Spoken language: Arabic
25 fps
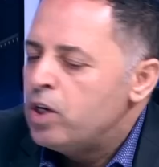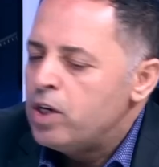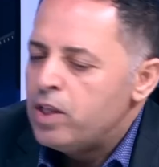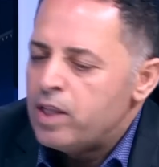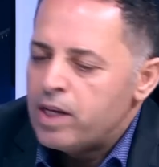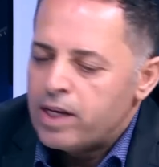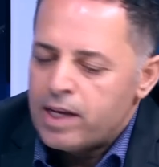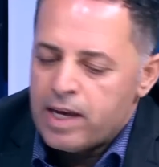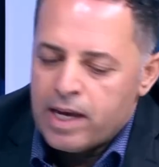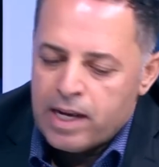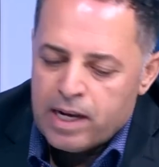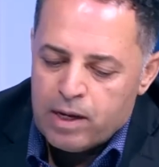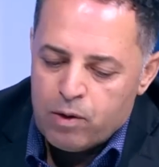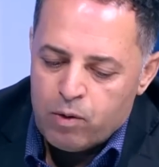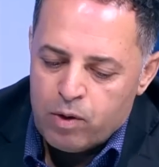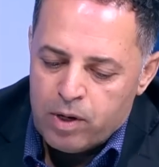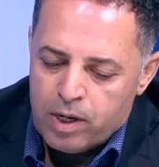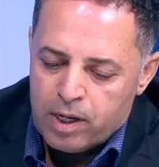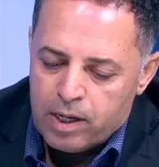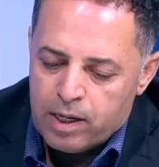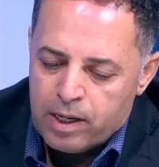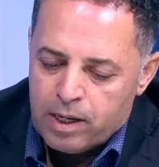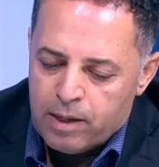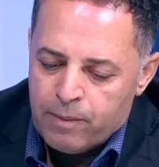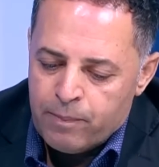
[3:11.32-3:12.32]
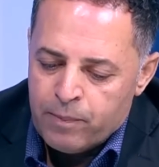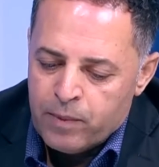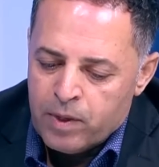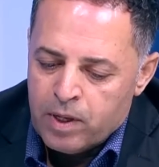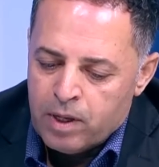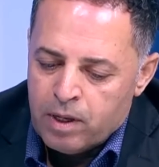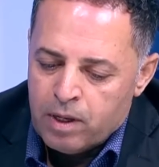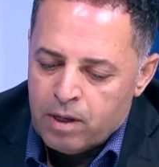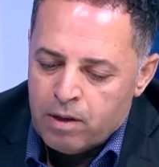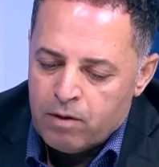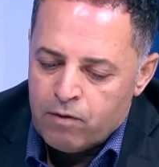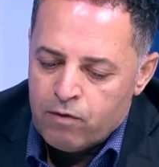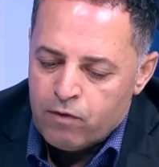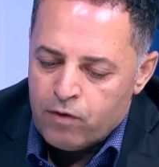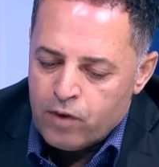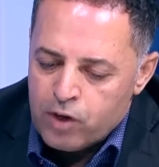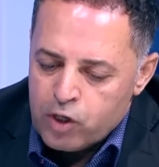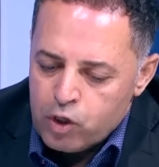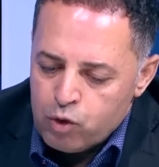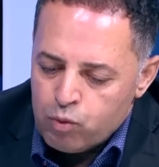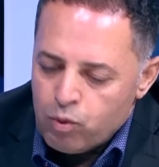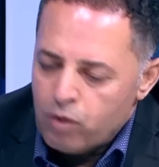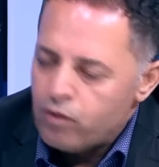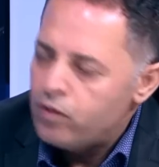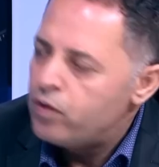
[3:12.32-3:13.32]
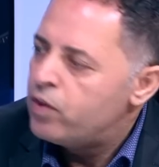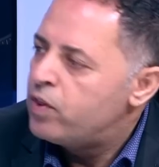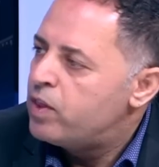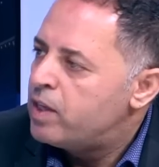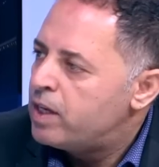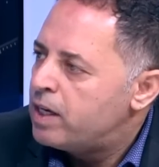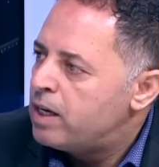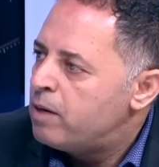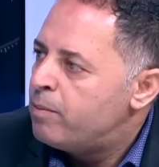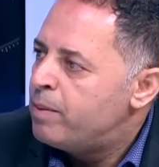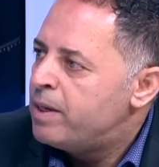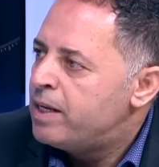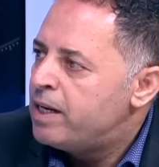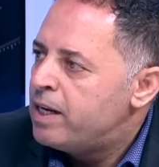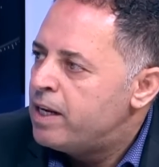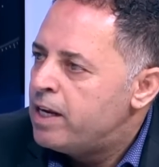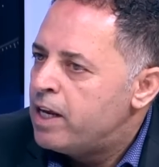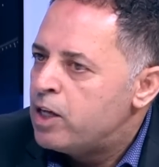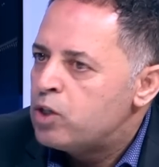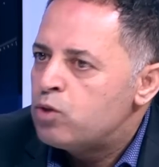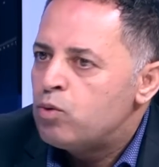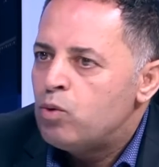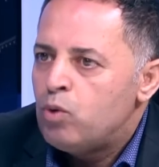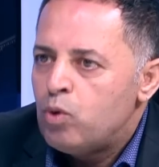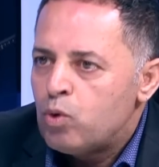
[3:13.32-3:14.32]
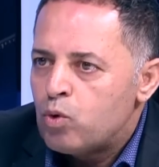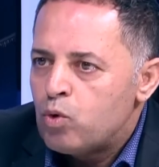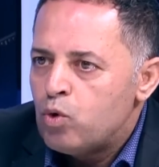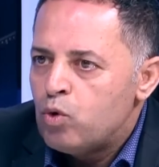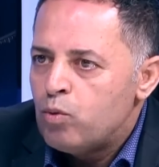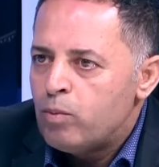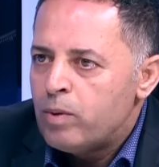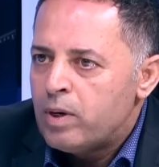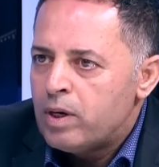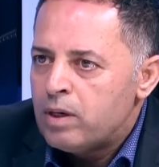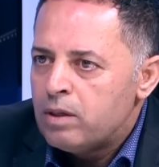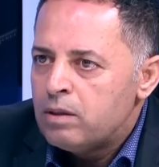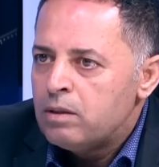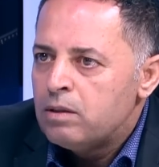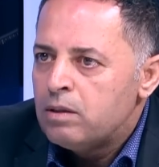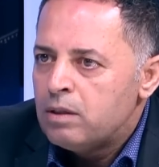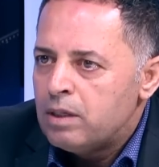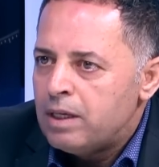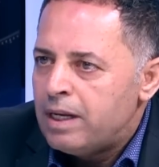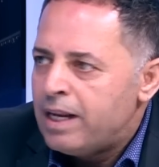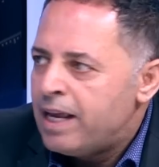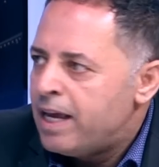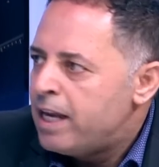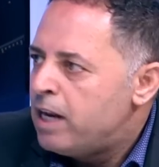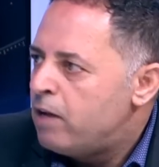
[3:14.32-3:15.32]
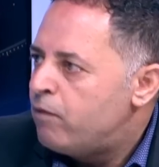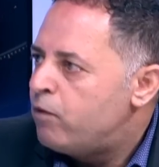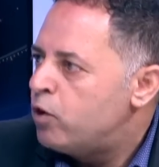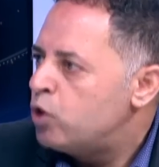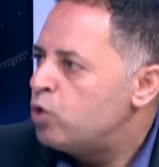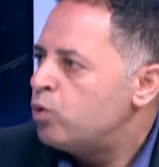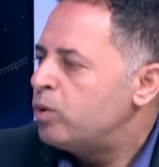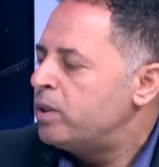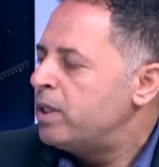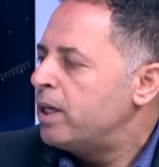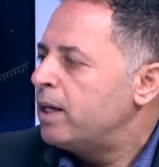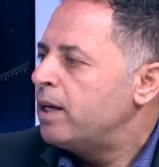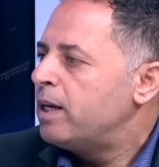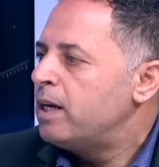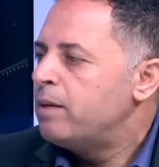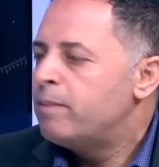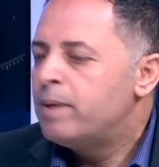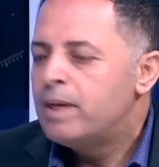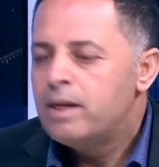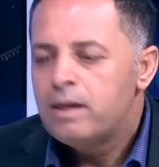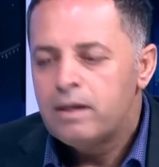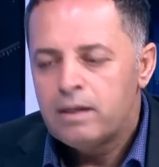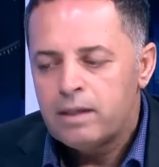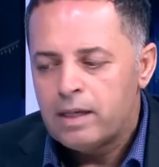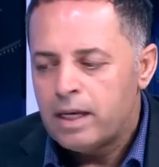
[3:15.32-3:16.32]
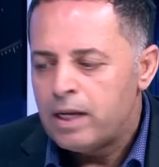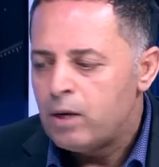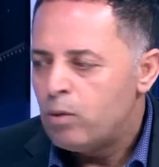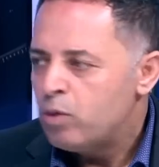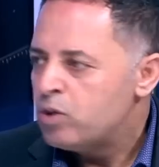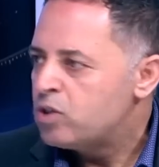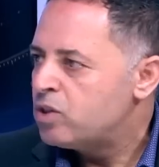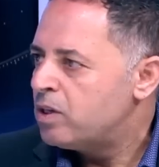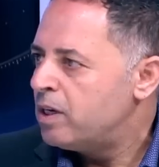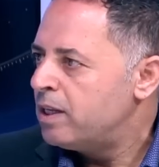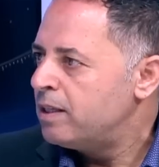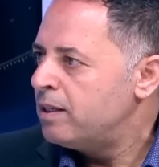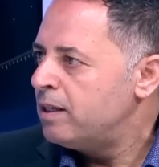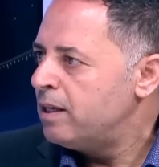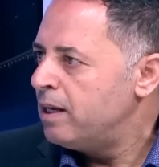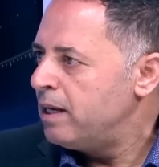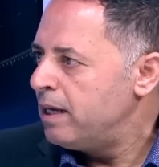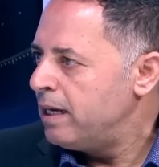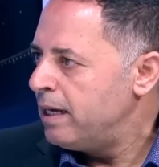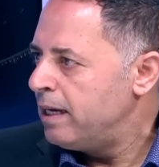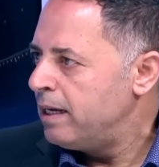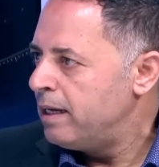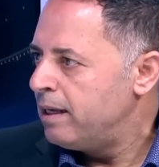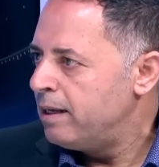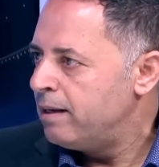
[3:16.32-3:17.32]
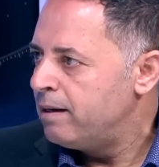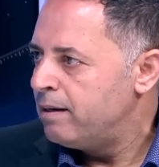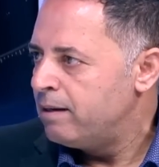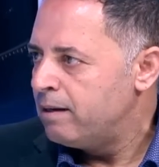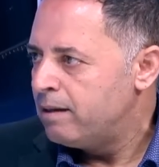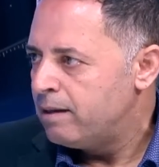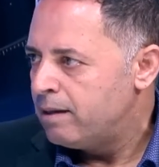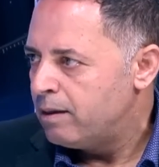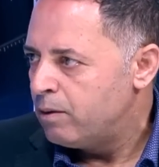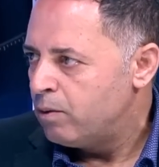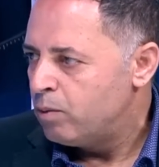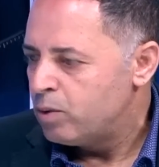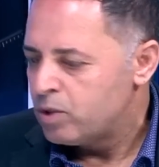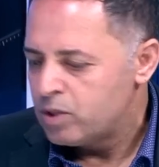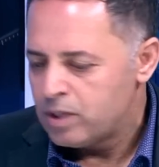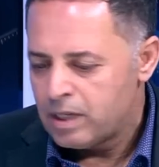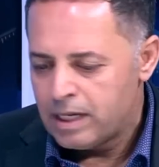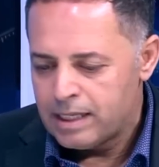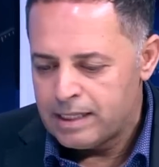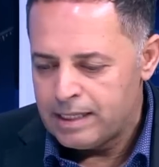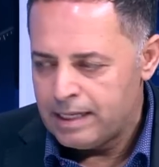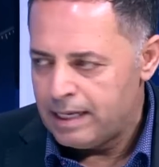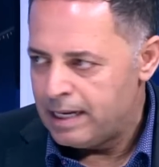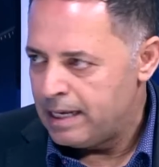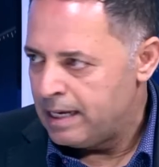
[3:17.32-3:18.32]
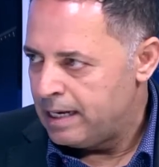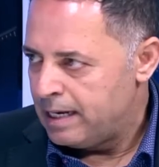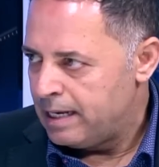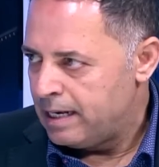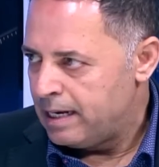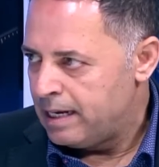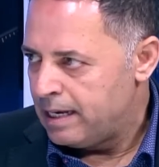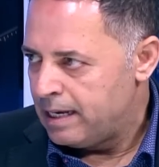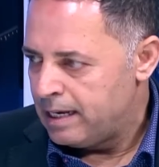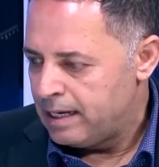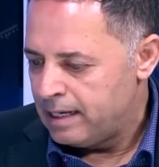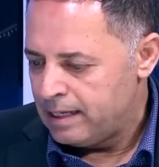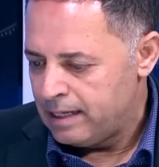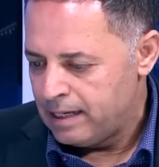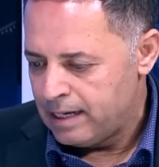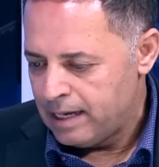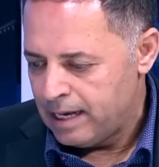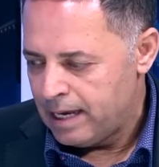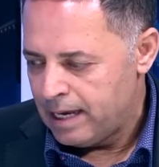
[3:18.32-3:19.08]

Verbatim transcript: إذا كان هناك فجوة في الثقة بين الناس والحكومة الآن الفجوة تقريبا يعني وصلت إلى أن وصلت إلى إلى إلى